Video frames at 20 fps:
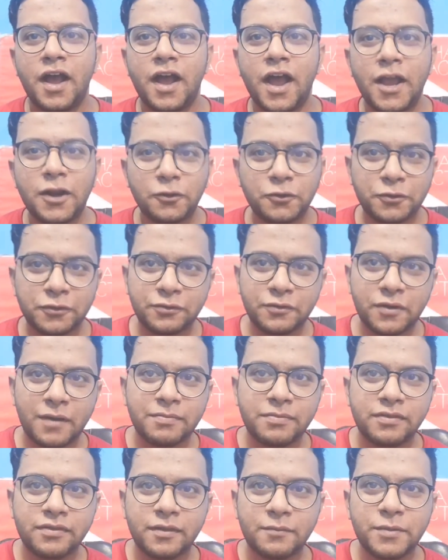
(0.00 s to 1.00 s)
हेलो दोस्तों
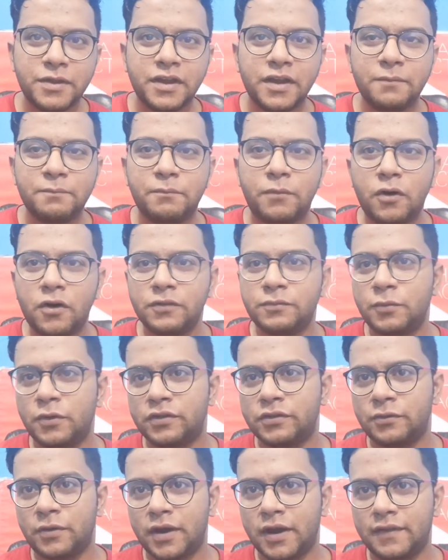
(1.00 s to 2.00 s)
आप सभी का बहुत
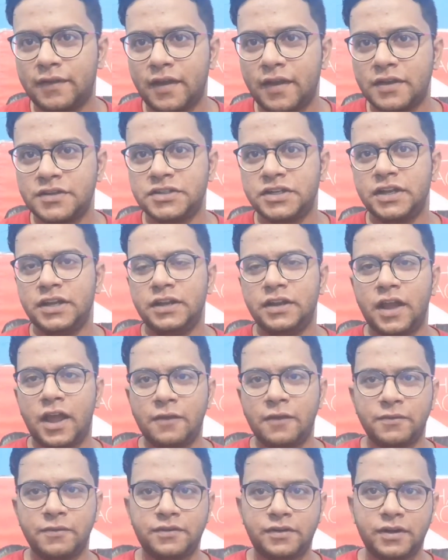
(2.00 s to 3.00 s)
बहुत स्वागत है आज की
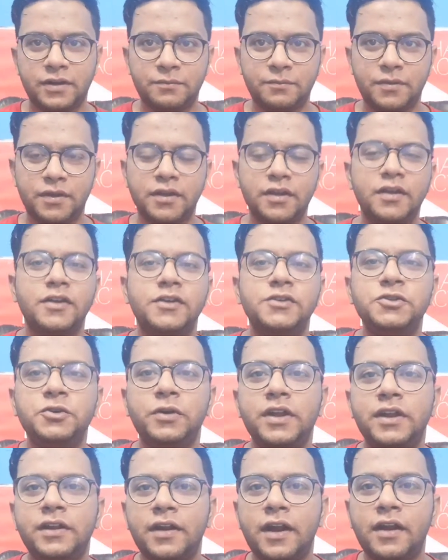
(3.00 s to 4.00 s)
लाइव स्ट्रीम में जो
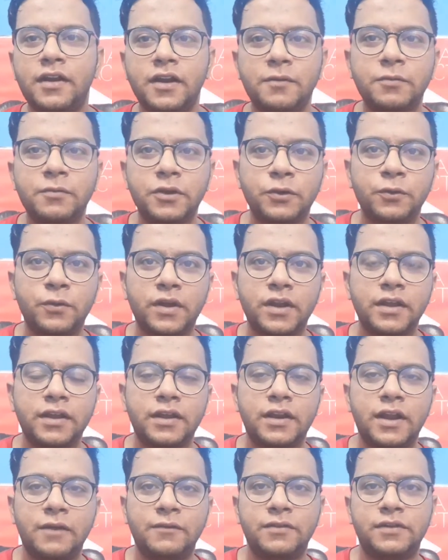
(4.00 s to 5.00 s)
कि रैंडम क्यू एन ए की
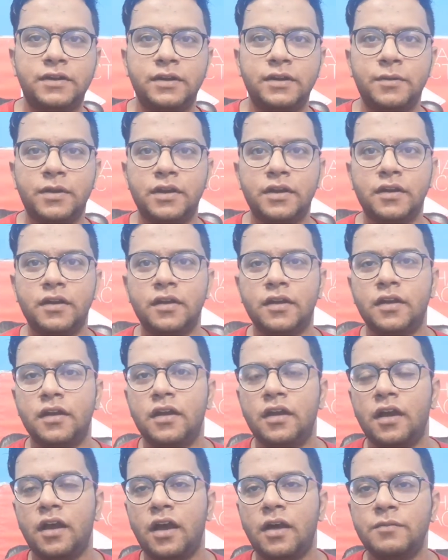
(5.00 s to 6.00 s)
लाइव स्ट्रीम है
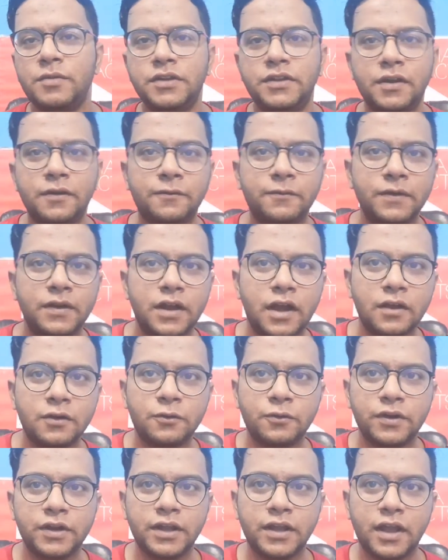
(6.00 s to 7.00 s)
अभी तक फ़िलहाल
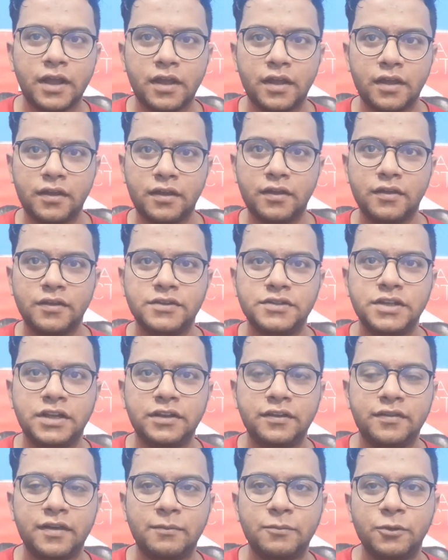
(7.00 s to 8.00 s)
कोई नहीं आया है
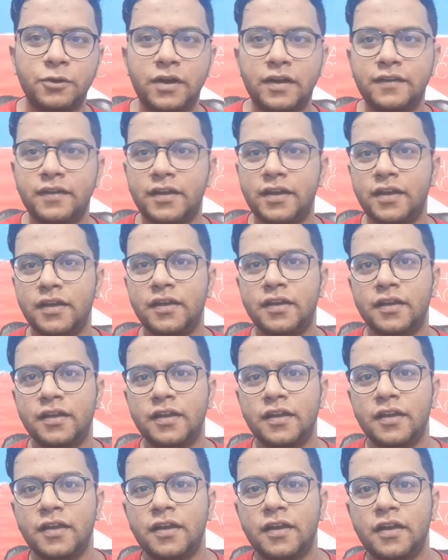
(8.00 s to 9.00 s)
जल्दी से आप लोग आ जाइए
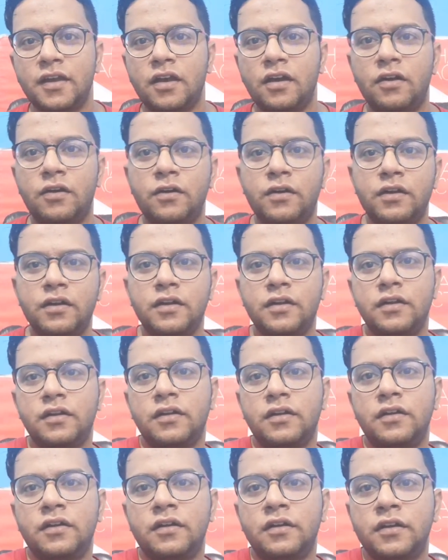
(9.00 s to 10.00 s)
और
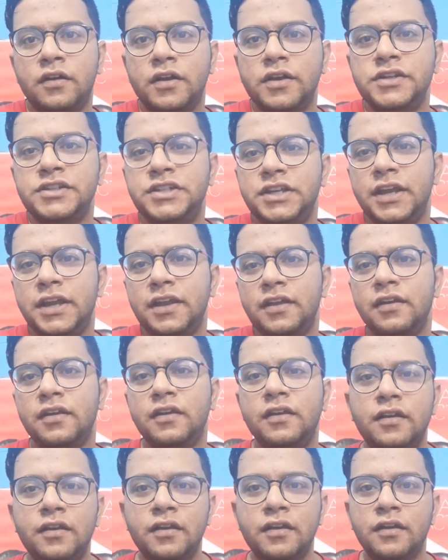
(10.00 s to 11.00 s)
ये
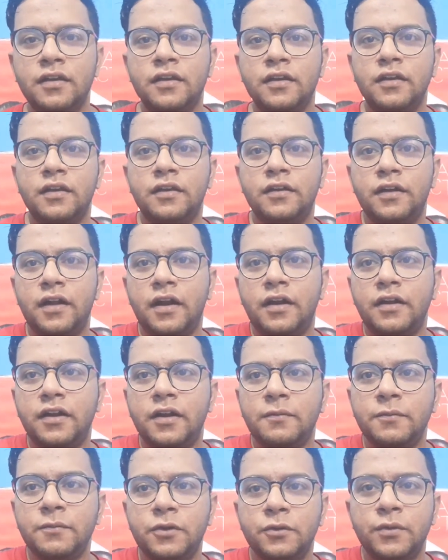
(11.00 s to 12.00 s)

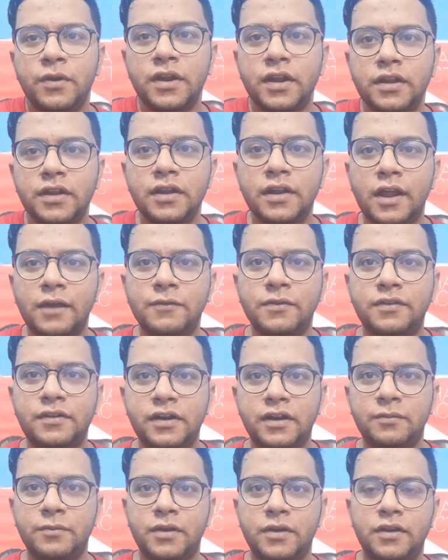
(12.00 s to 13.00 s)
रैंडम क्यू एन ए की लाइव
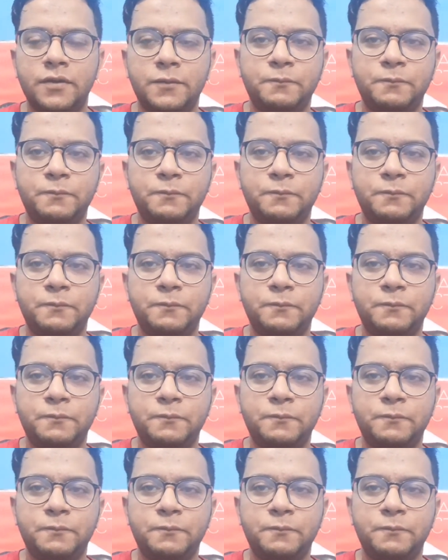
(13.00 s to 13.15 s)
स्ट्रीम है